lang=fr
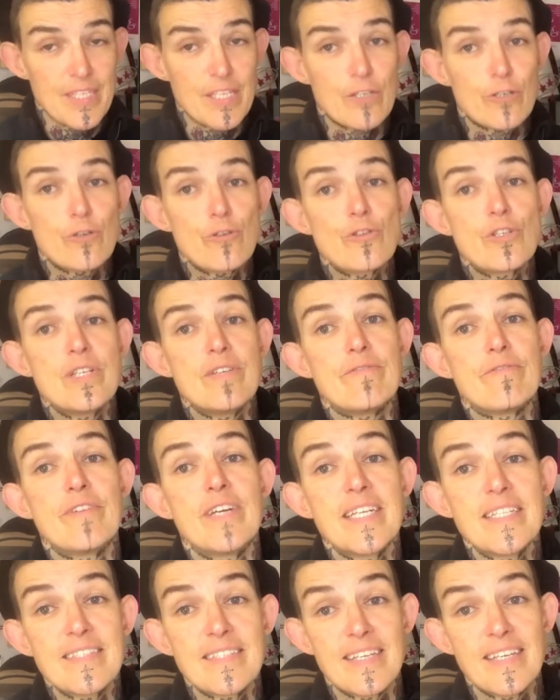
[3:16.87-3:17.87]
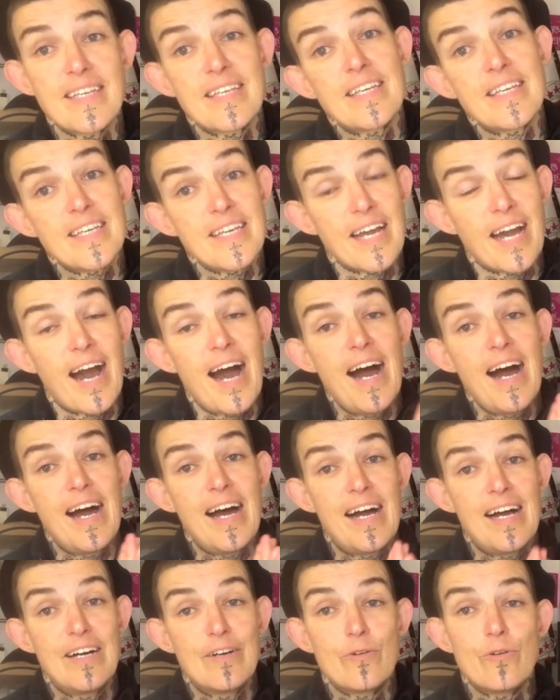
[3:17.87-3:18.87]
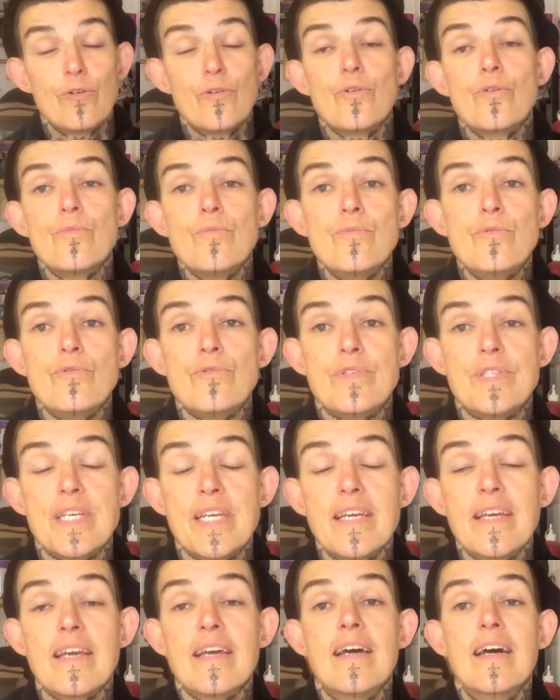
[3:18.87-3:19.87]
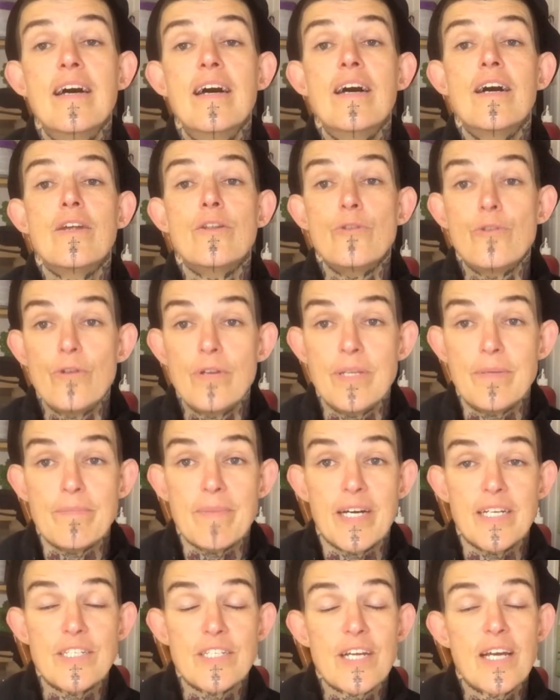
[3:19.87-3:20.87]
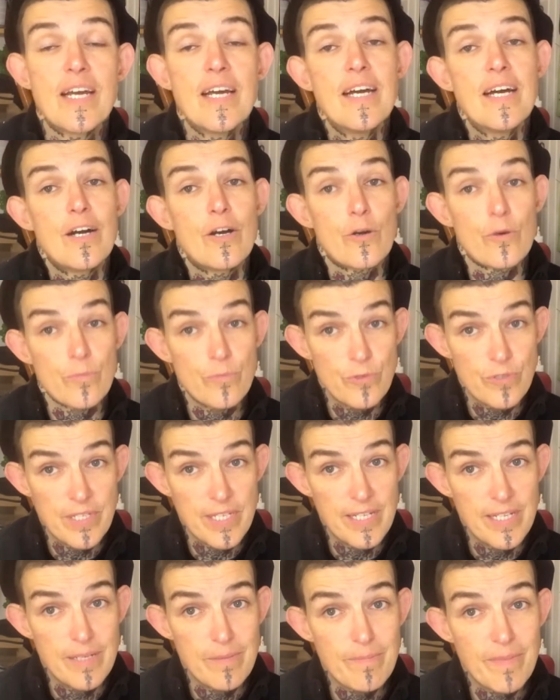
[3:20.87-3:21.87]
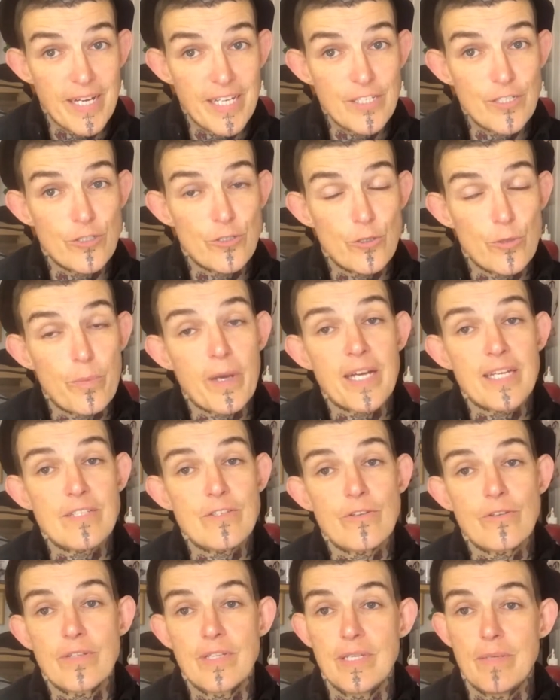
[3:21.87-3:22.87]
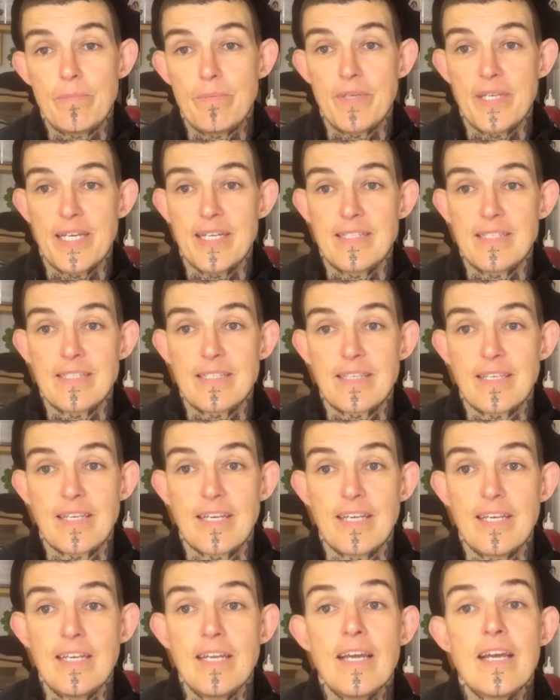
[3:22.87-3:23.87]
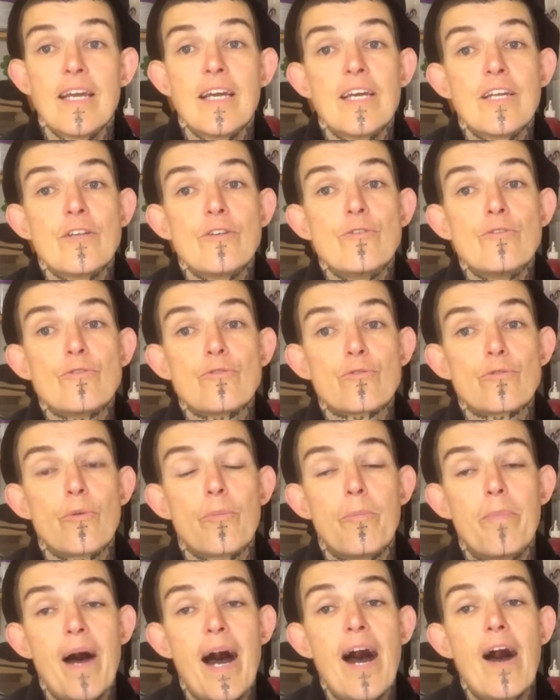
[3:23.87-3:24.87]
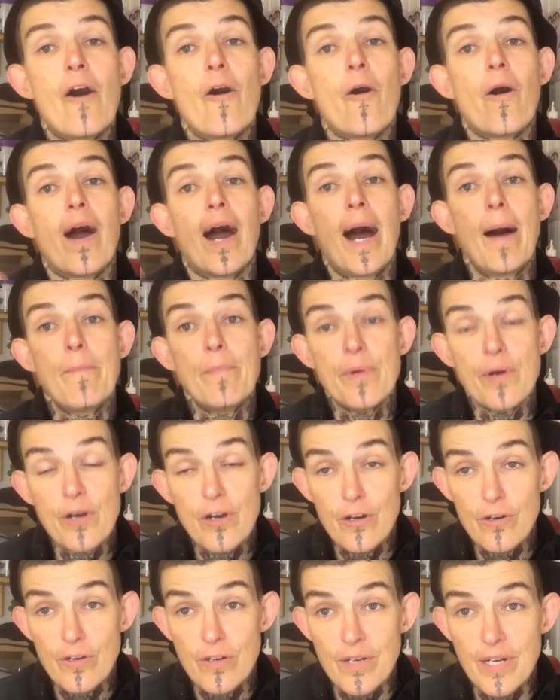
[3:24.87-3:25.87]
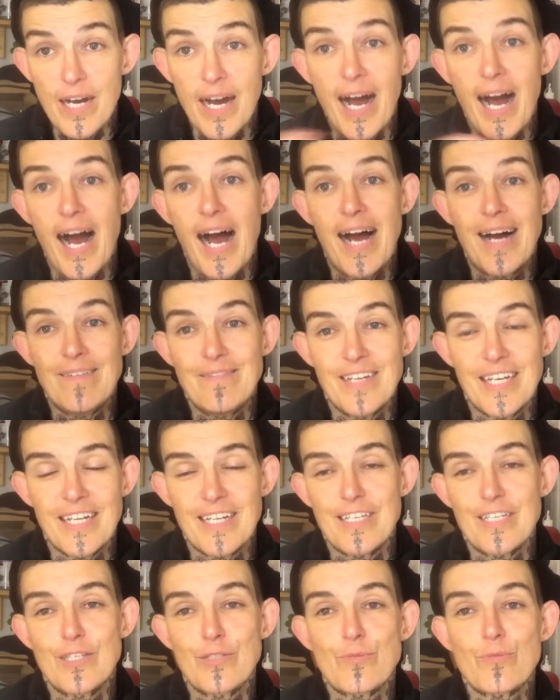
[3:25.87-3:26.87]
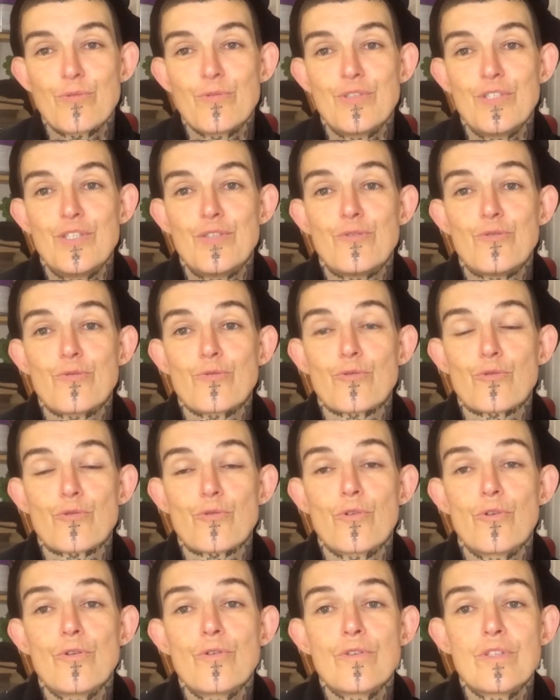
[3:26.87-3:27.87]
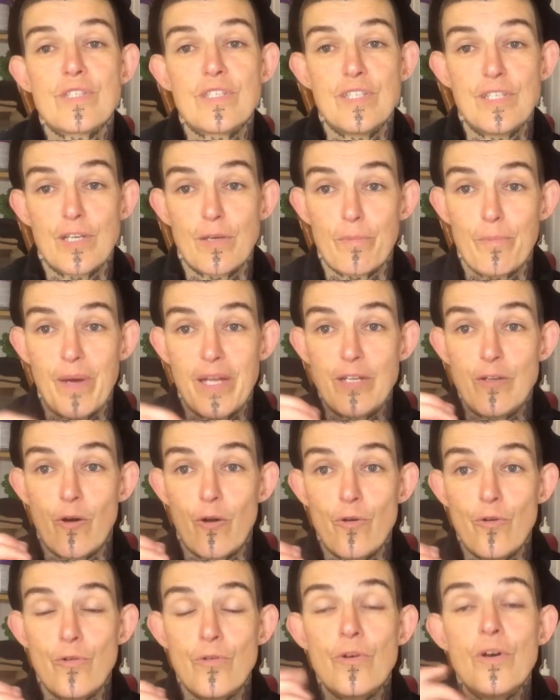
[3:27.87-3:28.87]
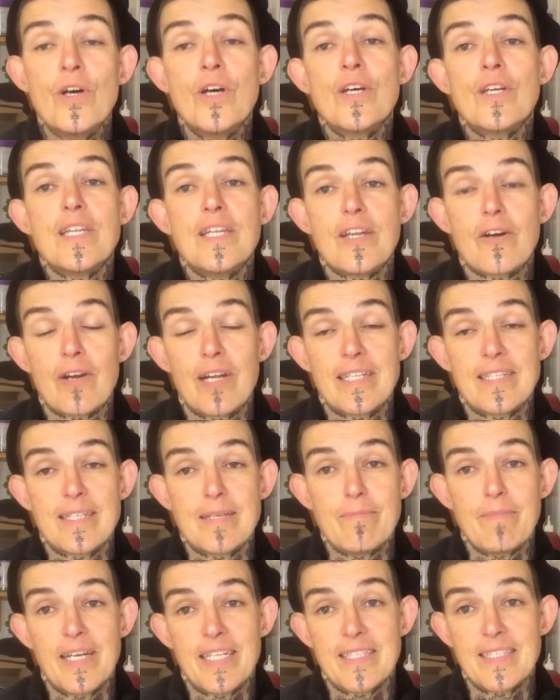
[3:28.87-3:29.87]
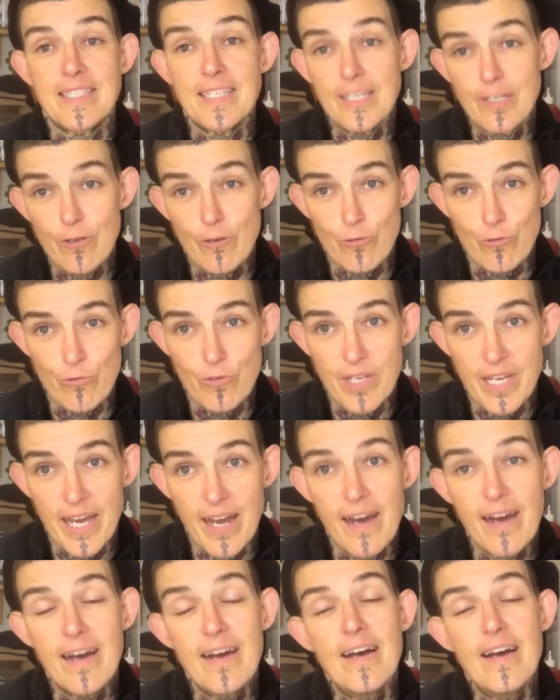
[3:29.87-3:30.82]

que j'ai faite et qui ira au musée de l'image. Au musée de l'image, je présente des pièces qui ne sont pas en rapport avec l'exposition solo, c'est-à-dire pas dans, le, dans la thématique en tout cas,